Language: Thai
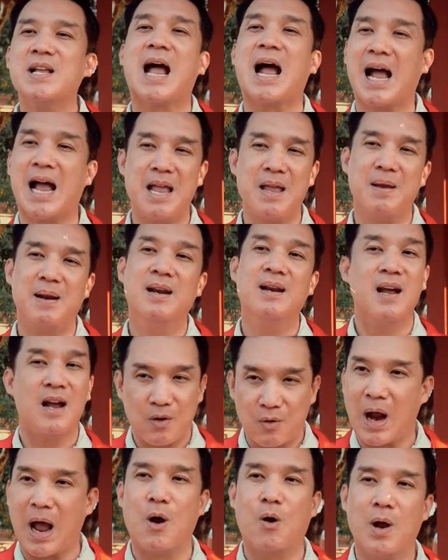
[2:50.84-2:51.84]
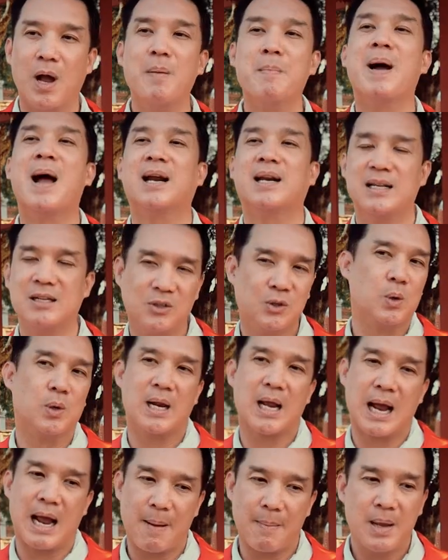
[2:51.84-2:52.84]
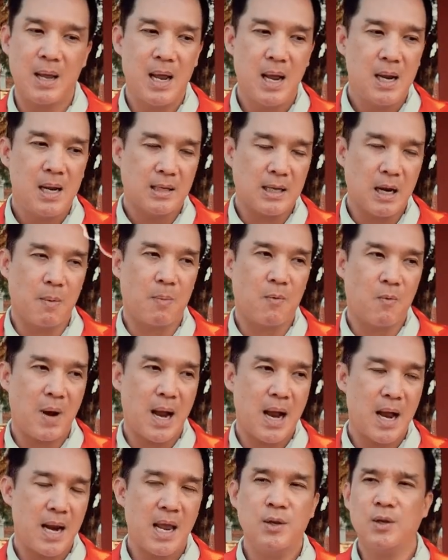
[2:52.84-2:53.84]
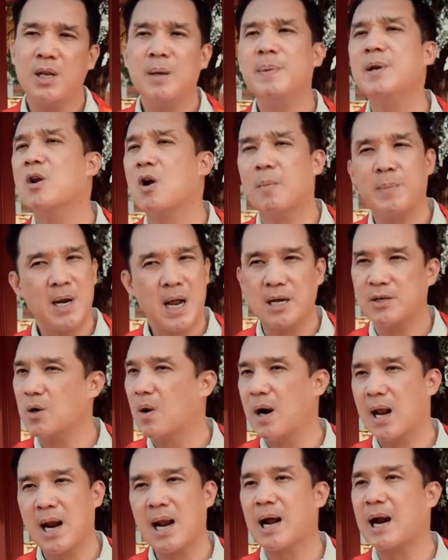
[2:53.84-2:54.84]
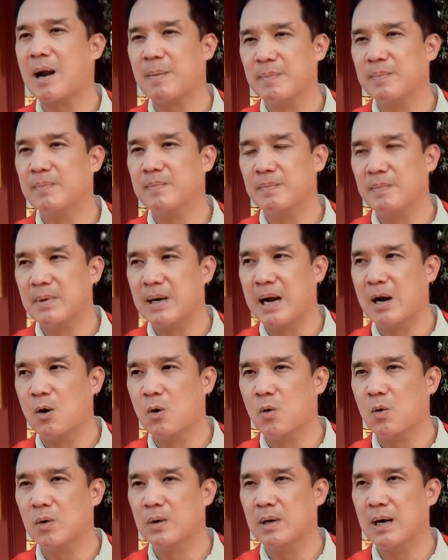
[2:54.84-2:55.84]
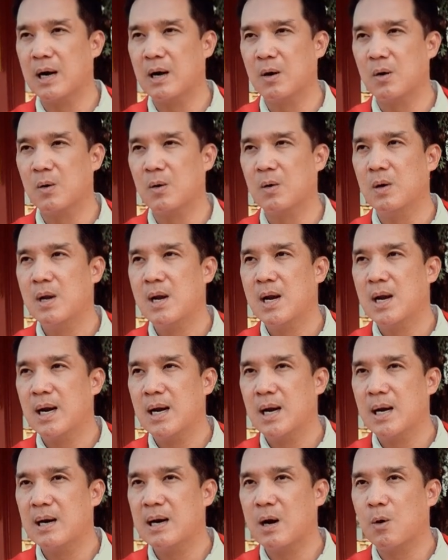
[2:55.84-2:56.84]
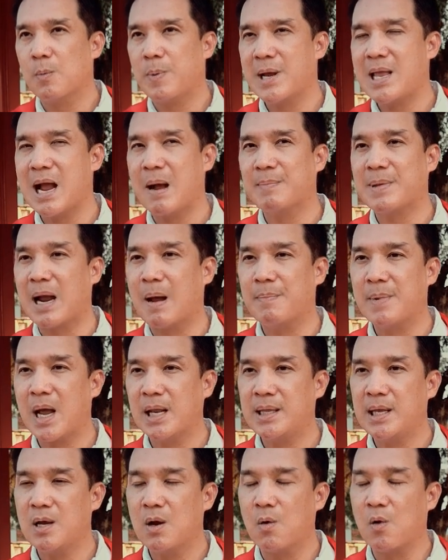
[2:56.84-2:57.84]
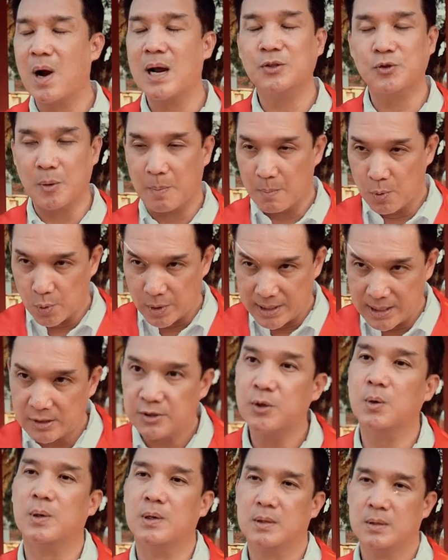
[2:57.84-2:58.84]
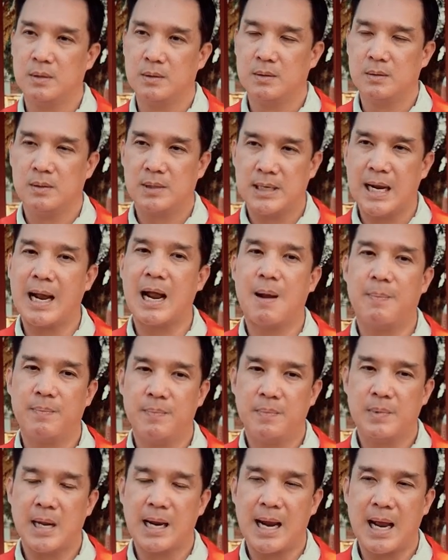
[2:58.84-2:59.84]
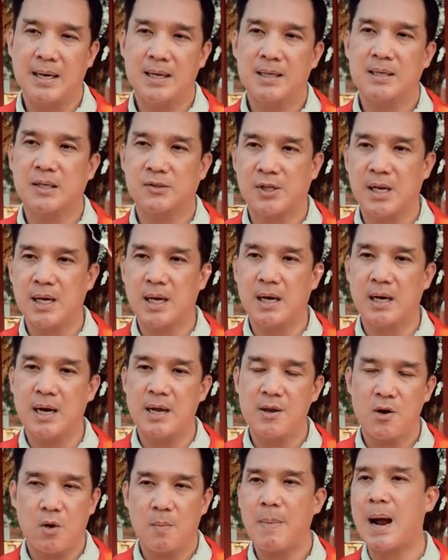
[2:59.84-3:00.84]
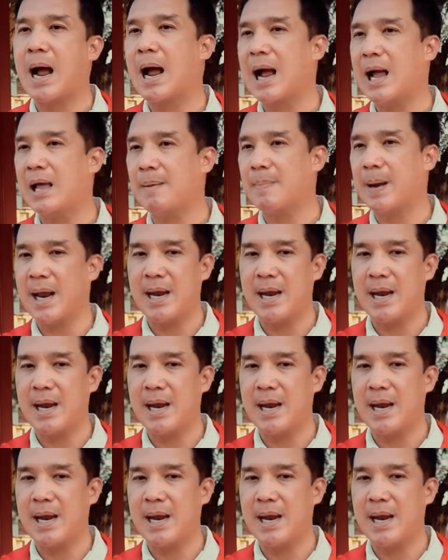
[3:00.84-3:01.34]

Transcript: อยากให้เลือกเราให้มากที่สุดนะครับแต่ผมว่าอันนี้อยู่ที่พี่น้องประชาชนแล้วล่ะครับ เราเราเราพยายามทำหน้าที่ของเราให้สมบูรณ์ที่สุดนะครับ ในการที่จะเสนอนโยบายไป